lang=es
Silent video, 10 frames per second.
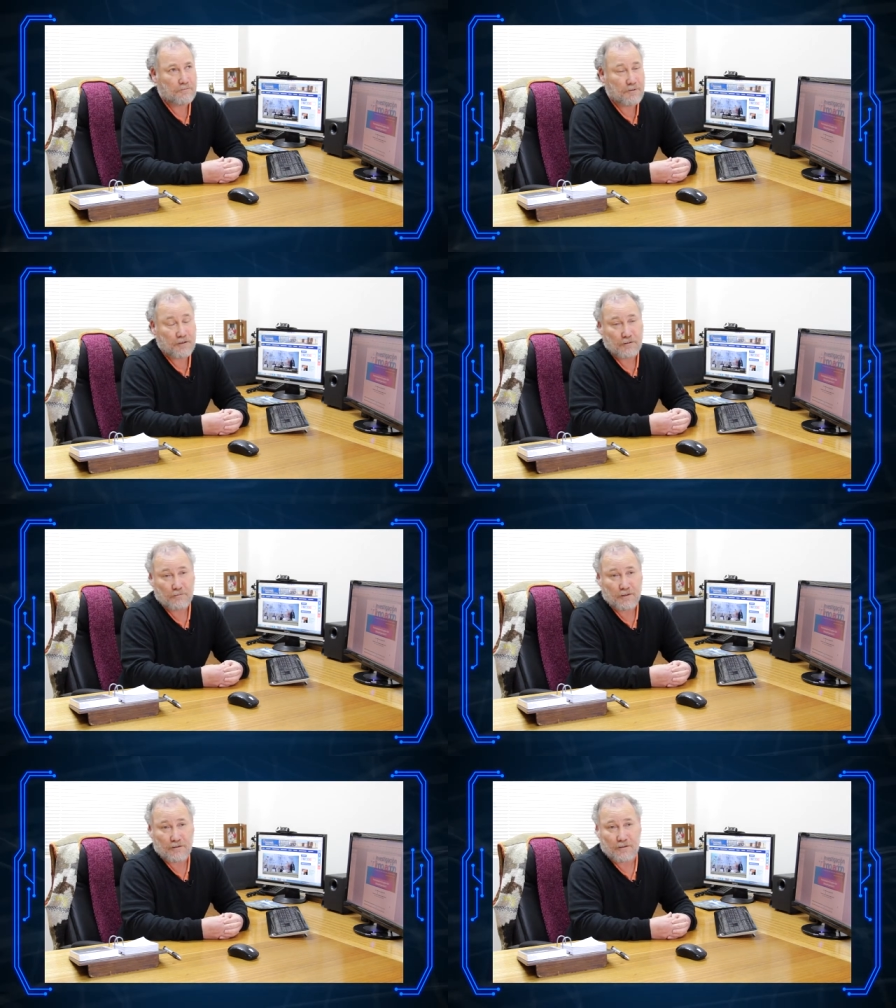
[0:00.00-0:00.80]
un par de
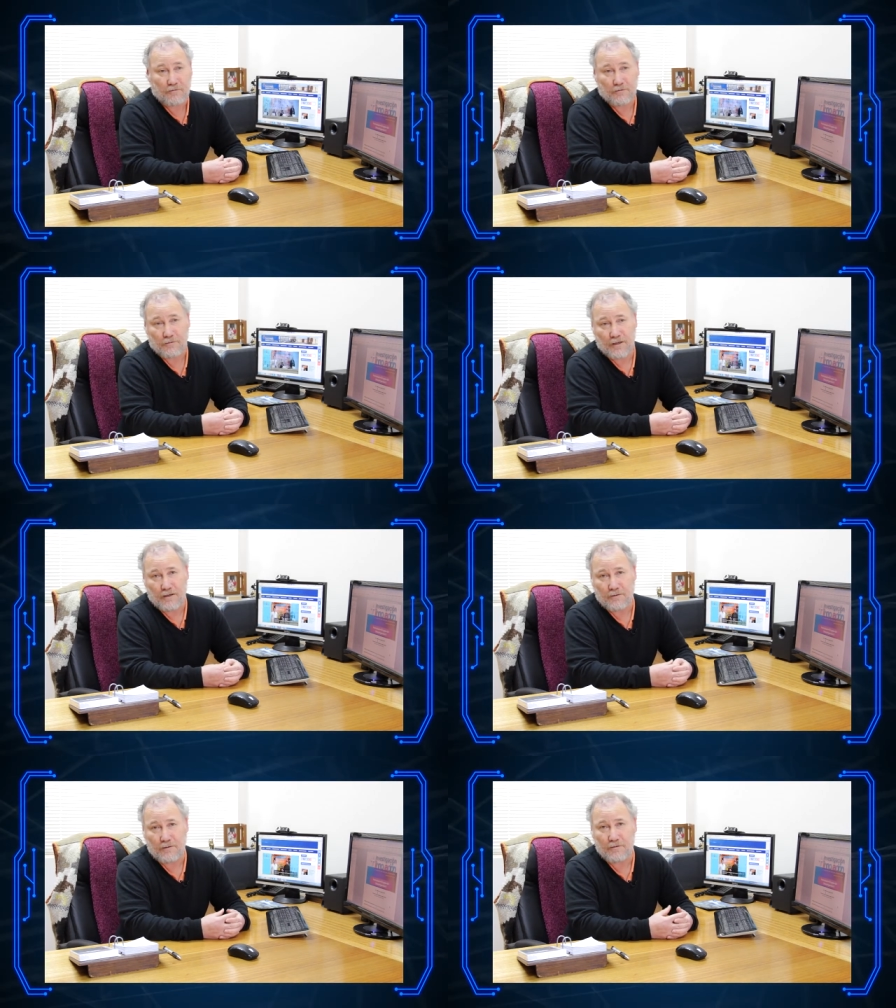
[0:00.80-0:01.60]
estudiantes de
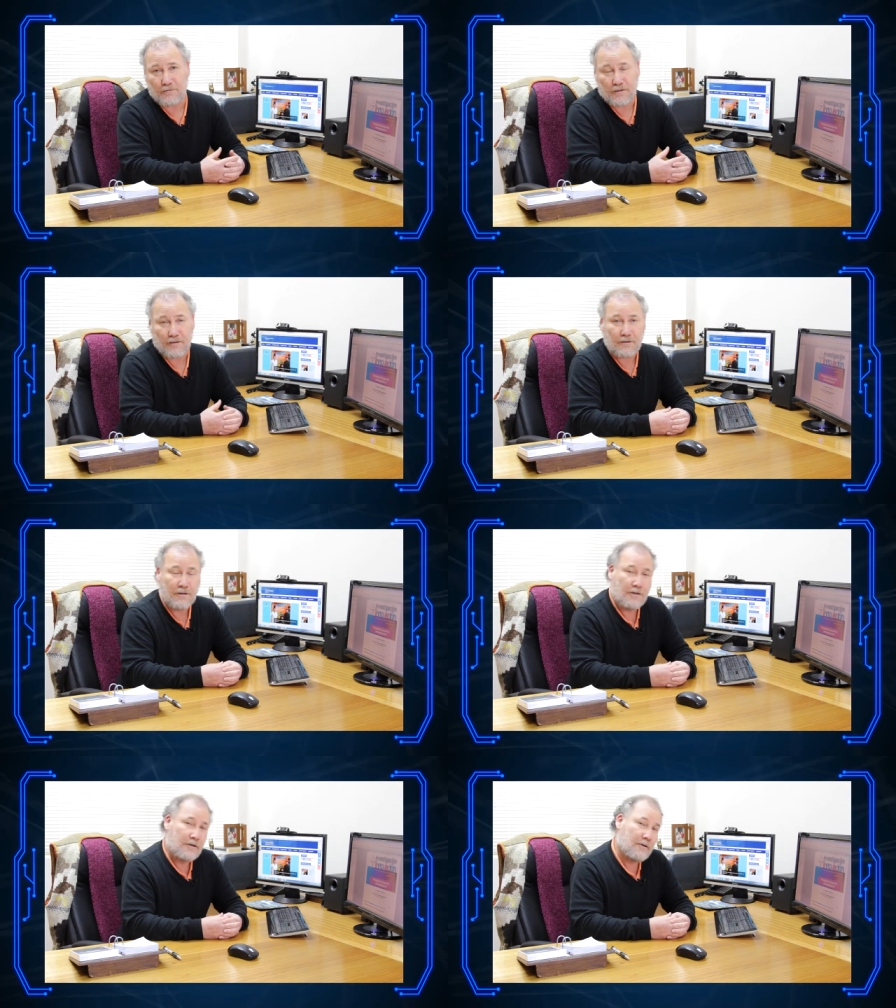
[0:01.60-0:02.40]
doctorado y una,
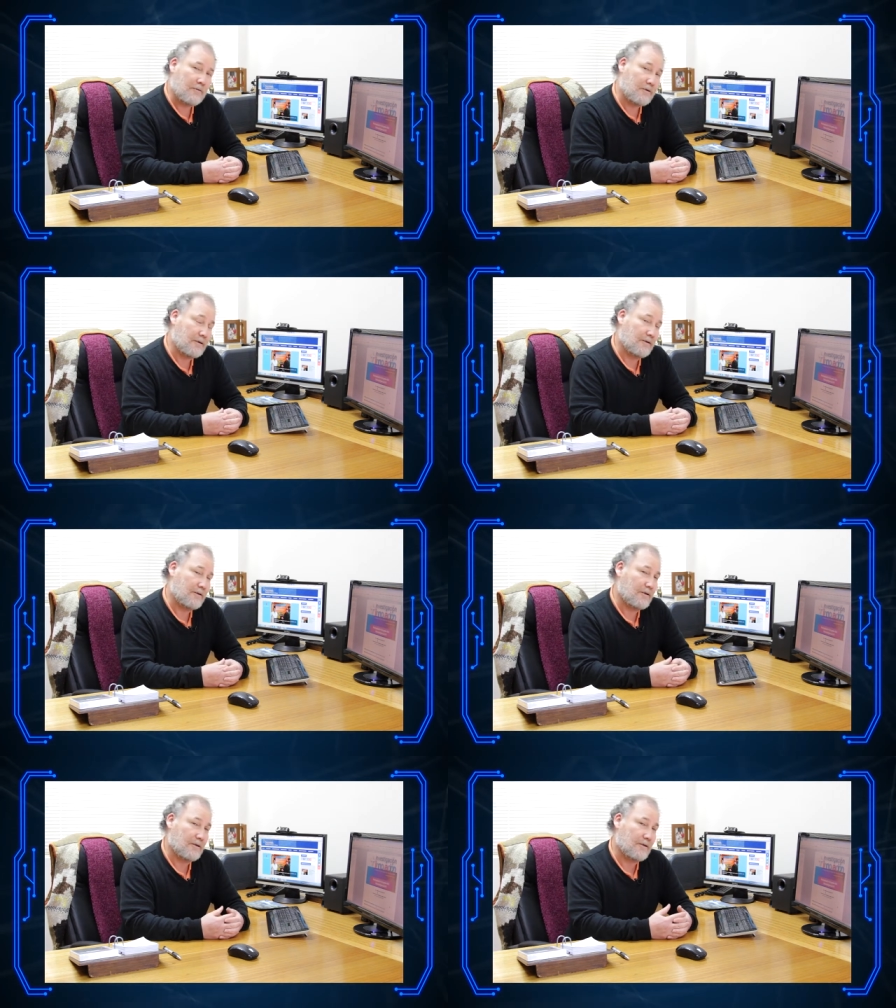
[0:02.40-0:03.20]

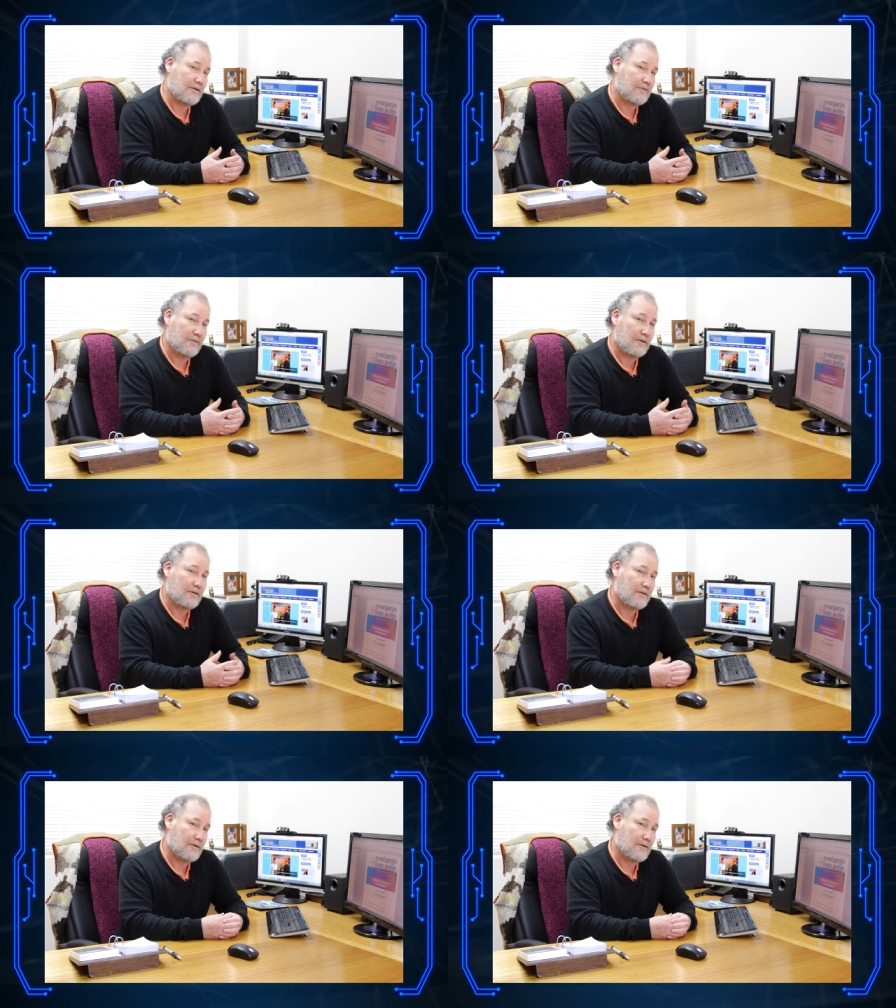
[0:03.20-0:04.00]
quintena de
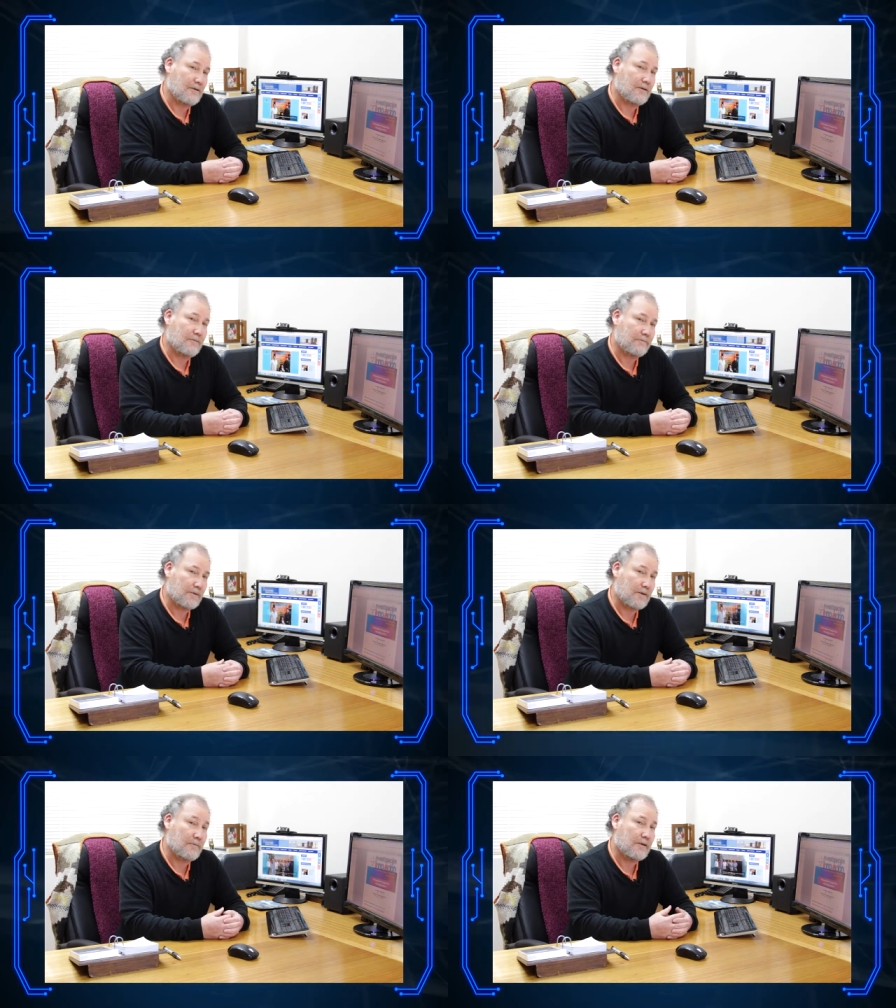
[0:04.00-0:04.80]
estudiantes de,
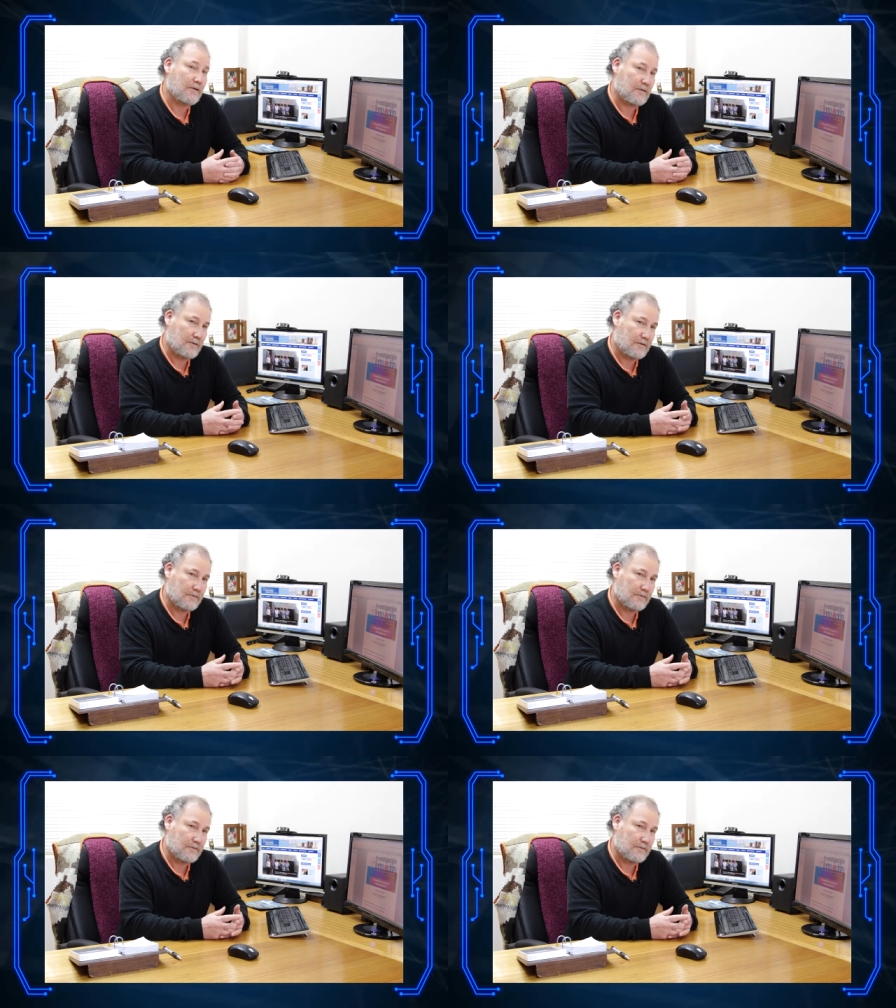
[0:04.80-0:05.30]
de